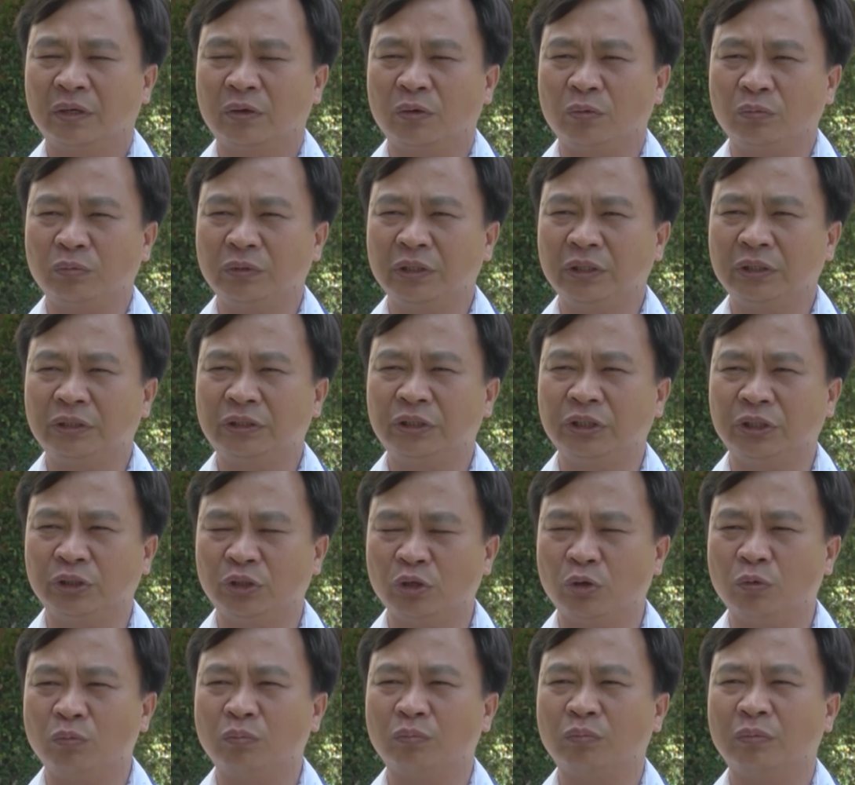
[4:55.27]
cũng như sử
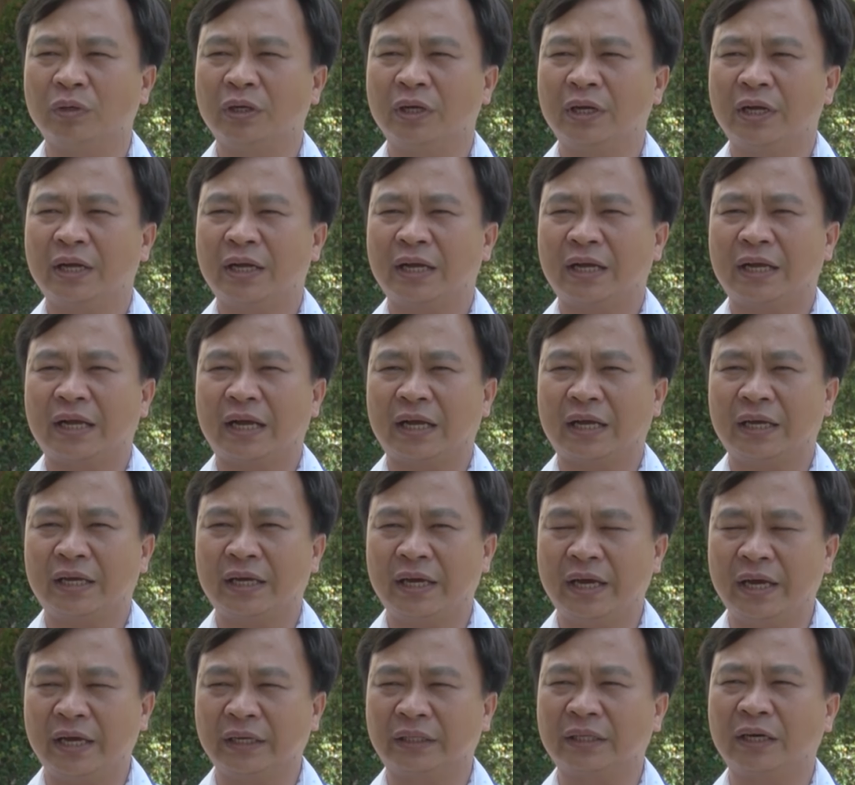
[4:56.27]
dụng các
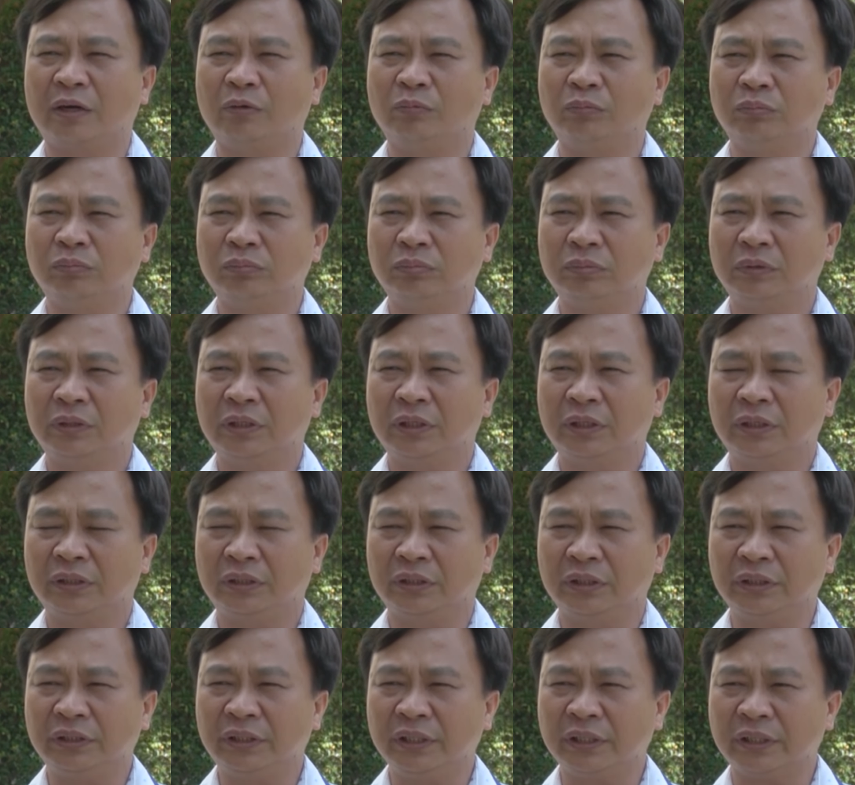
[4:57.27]
cái hệ thống
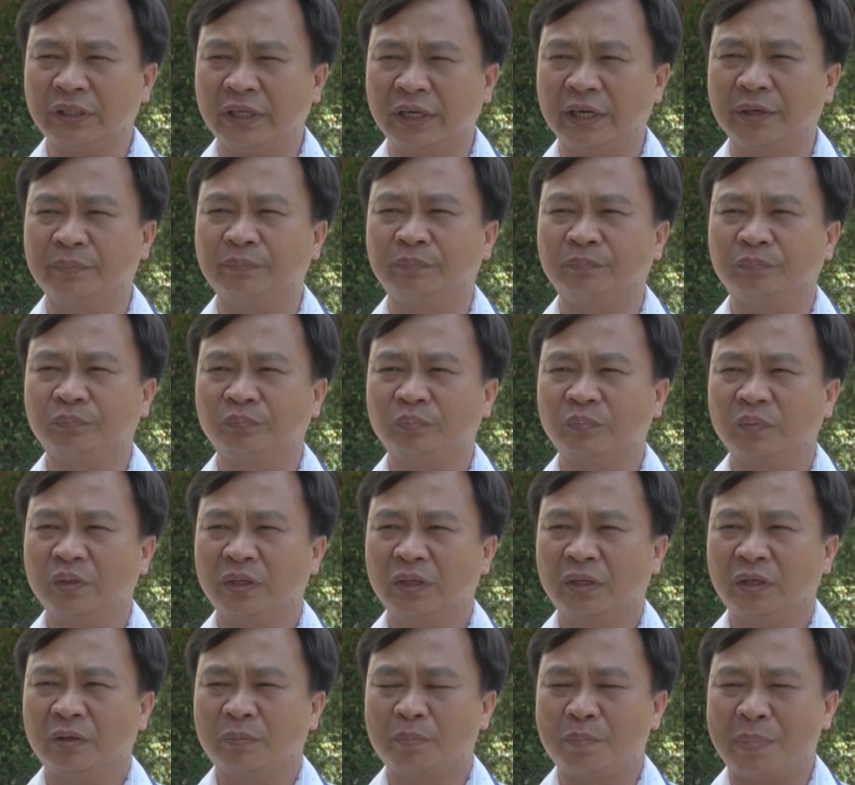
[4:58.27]
tưới tiết kiệm
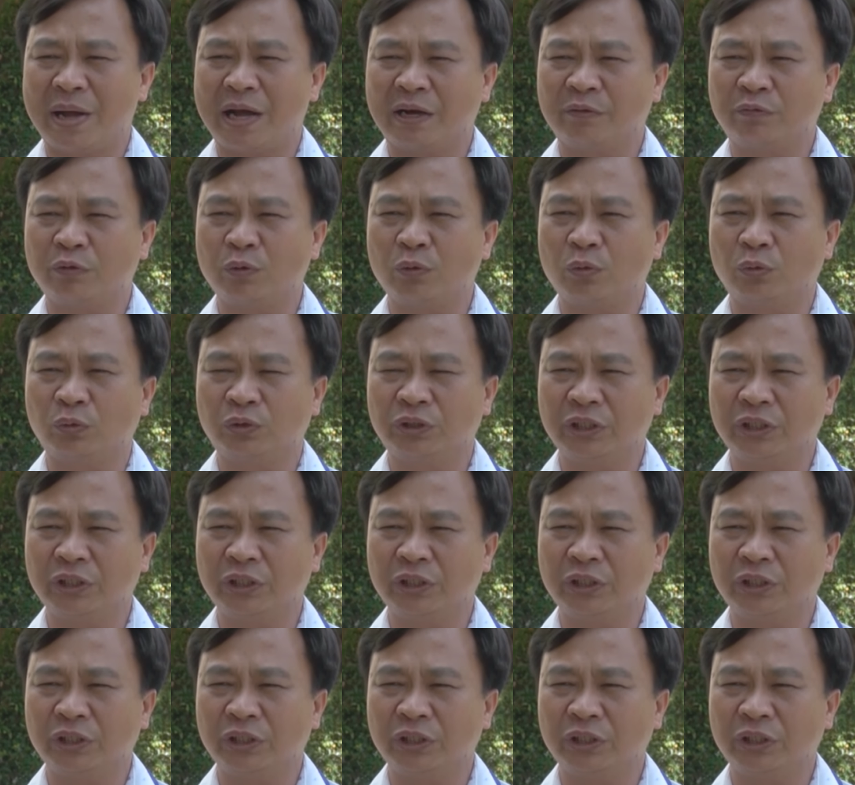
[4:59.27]
mang phủ